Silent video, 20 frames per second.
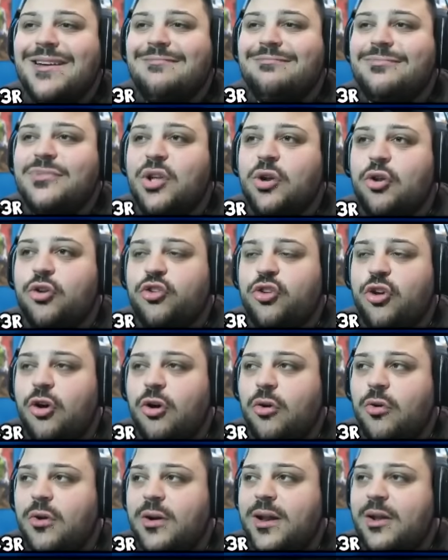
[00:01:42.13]
Non lo so,
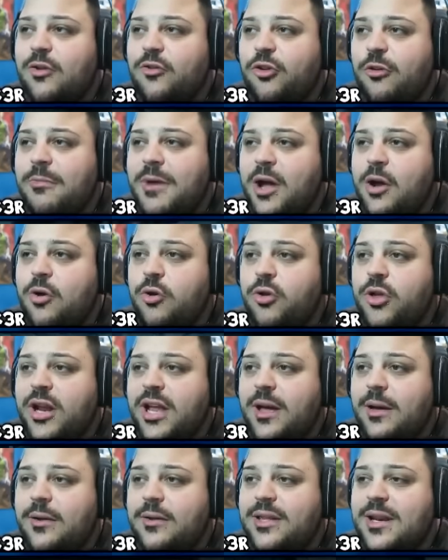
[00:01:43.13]
ora non lo so manco io, raga.